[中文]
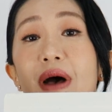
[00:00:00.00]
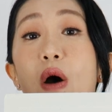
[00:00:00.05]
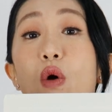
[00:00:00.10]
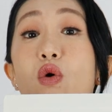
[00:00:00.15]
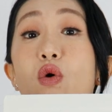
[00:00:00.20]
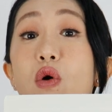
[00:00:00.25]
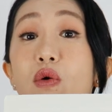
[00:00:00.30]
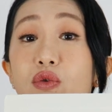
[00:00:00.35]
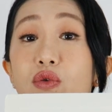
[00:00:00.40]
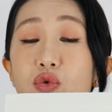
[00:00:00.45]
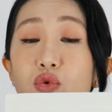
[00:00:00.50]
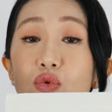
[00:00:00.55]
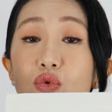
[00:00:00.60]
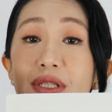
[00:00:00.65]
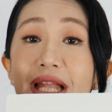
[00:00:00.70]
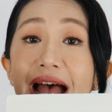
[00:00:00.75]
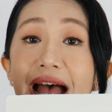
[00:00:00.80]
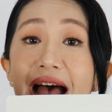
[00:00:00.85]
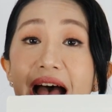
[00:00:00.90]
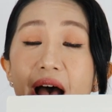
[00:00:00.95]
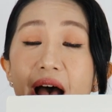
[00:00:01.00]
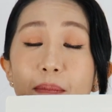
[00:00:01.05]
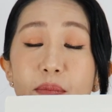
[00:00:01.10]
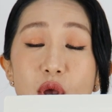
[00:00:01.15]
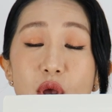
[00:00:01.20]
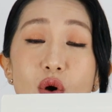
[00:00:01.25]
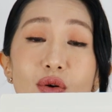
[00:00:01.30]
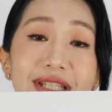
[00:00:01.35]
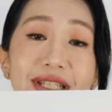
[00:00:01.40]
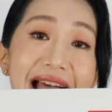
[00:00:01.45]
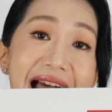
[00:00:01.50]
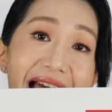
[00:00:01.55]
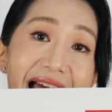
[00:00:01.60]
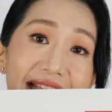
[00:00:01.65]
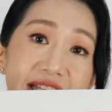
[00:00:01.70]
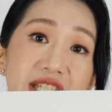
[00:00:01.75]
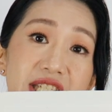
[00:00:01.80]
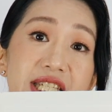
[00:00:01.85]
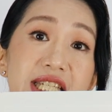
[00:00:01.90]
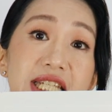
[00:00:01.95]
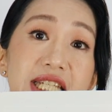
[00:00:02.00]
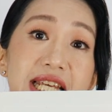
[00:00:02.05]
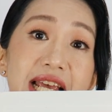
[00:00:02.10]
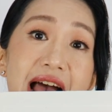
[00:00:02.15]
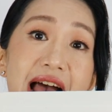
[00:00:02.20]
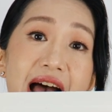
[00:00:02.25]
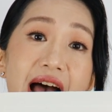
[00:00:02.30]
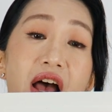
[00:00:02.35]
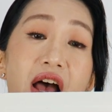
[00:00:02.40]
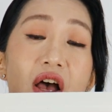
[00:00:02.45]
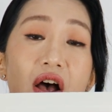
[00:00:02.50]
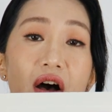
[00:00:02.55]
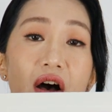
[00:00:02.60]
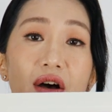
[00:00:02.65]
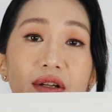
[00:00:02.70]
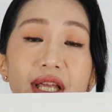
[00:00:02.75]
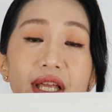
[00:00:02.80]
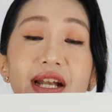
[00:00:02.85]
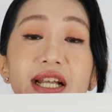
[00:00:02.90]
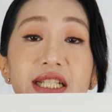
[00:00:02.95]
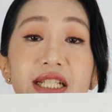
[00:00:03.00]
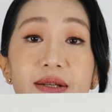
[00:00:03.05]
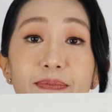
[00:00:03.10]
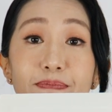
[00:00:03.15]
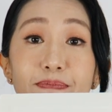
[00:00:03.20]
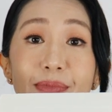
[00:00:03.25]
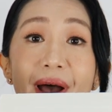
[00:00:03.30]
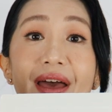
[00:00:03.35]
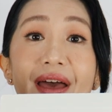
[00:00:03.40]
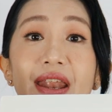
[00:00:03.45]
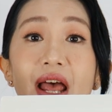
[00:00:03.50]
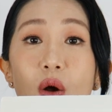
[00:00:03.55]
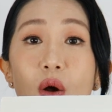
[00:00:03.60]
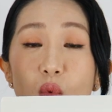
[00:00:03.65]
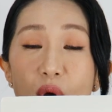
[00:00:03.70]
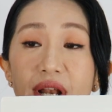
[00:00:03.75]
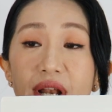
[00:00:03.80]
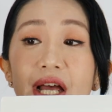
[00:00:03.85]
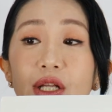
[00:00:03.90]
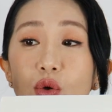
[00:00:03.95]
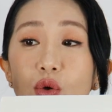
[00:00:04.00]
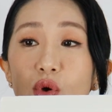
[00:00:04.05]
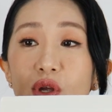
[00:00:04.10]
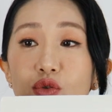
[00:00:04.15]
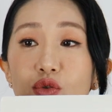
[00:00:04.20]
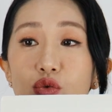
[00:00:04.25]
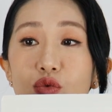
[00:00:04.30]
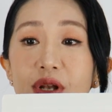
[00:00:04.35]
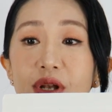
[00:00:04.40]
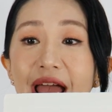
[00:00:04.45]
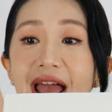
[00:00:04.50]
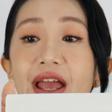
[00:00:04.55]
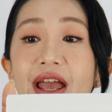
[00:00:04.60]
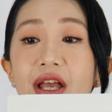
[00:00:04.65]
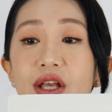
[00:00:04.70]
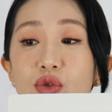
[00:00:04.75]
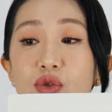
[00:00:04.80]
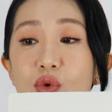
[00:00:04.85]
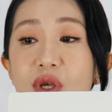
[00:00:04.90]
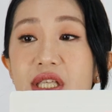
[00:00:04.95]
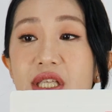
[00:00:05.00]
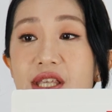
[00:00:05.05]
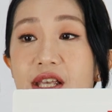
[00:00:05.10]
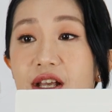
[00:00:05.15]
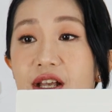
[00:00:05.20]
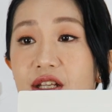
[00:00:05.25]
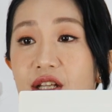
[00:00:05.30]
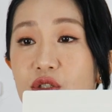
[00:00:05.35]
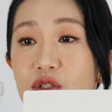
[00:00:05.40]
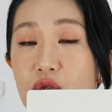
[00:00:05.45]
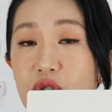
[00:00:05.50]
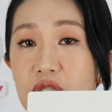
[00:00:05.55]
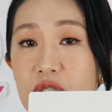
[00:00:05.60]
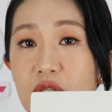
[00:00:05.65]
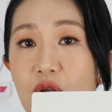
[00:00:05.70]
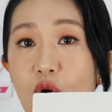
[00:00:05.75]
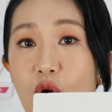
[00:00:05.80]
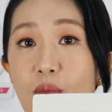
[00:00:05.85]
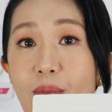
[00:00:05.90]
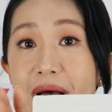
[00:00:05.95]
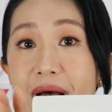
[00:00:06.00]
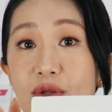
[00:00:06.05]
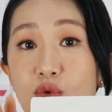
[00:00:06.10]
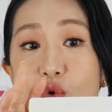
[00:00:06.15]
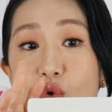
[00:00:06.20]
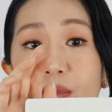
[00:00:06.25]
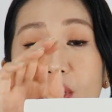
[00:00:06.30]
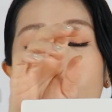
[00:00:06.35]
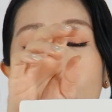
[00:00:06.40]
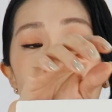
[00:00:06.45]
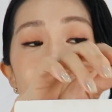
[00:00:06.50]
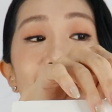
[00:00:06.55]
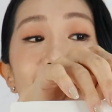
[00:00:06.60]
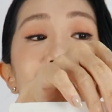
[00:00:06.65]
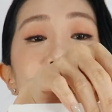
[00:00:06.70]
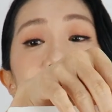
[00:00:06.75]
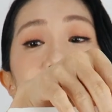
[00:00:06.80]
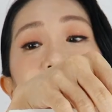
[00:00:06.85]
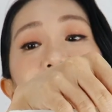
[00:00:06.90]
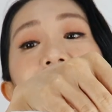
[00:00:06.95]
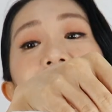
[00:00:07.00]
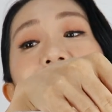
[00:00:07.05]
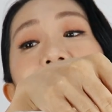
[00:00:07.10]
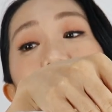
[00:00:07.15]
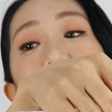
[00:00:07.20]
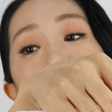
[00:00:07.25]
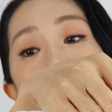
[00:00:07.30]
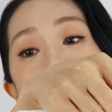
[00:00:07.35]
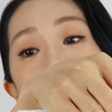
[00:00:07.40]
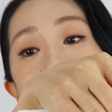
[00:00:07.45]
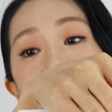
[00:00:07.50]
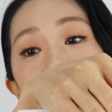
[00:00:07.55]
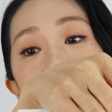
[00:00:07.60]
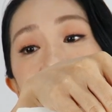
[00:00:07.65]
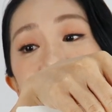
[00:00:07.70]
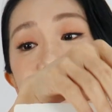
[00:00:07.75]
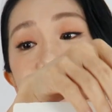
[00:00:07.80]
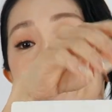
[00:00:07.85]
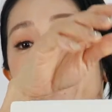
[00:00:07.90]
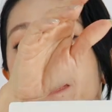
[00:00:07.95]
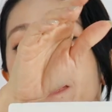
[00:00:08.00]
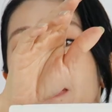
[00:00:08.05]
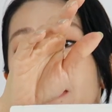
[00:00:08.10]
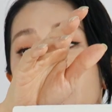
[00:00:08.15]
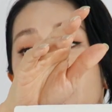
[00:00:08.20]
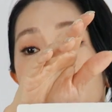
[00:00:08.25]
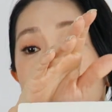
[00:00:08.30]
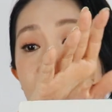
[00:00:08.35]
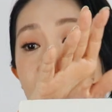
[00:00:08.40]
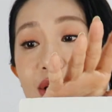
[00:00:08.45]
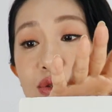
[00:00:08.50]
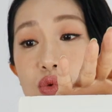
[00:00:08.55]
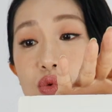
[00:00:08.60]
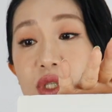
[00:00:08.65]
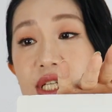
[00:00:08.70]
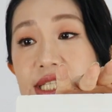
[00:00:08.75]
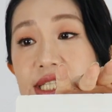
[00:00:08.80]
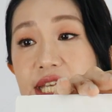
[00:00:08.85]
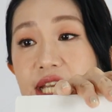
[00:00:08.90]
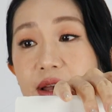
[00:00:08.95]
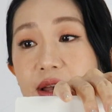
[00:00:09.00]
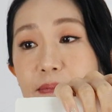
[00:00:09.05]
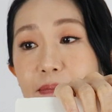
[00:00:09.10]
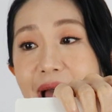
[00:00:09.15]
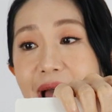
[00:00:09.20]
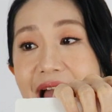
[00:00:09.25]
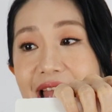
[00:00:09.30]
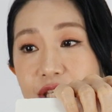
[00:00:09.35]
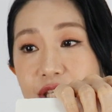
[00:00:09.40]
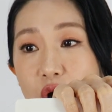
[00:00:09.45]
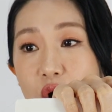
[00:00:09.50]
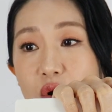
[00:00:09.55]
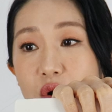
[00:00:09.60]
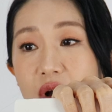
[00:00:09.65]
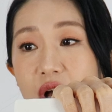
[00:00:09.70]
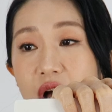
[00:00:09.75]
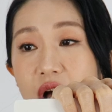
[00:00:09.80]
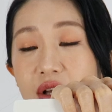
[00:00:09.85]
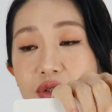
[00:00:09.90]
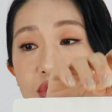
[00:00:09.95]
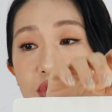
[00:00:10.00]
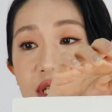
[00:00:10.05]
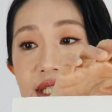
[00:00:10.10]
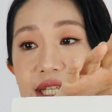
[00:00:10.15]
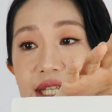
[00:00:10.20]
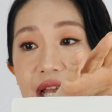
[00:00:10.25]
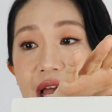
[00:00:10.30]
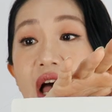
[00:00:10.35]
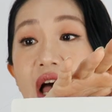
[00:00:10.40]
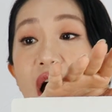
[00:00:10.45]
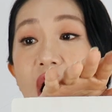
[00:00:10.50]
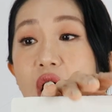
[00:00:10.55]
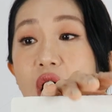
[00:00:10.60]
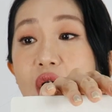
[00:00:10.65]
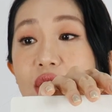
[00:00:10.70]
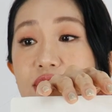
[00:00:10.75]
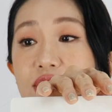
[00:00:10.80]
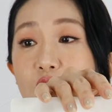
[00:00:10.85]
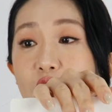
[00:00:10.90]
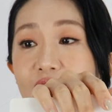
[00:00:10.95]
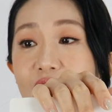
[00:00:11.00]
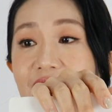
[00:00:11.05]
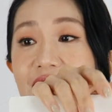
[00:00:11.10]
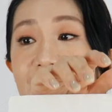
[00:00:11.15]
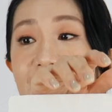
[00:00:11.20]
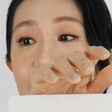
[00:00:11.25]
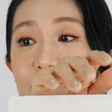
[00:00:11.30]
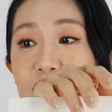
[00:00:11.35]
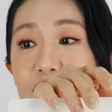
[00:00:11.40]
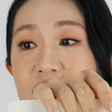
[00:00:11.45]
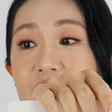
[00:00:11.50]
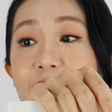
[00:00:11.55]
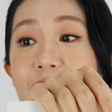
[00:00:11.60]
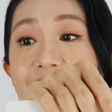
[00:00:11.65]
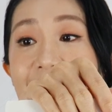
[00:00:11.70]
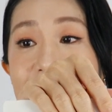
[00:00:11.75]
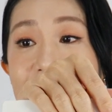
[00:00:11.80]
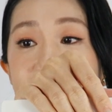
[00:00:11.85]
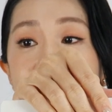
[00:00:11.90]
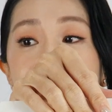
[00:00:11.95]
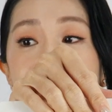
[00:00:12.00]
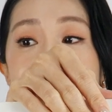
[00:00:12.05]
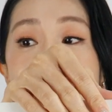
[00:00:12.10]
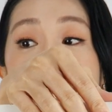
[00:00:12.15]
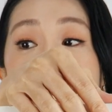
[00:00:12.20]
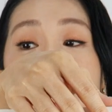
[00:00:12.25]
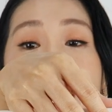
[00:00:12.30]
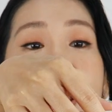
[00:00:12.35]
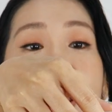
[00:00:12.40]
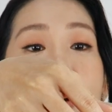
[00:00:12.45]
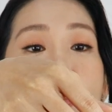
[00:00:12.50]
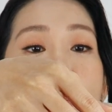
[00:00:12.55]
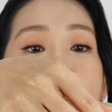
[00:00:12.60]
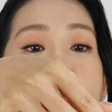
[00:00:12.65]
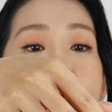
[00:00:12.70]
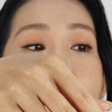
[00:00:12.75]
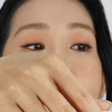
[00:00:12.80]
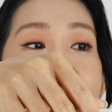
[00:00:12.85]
毛孔粗大啊，没有弹性啊，哦、呃、当然是斑啊纹啊都会出来，所以这个呢就是能够帮助我们对抗这些老化的。那除了这个马油啊、呃，除了这个 Horse Oil Liposome Plus 我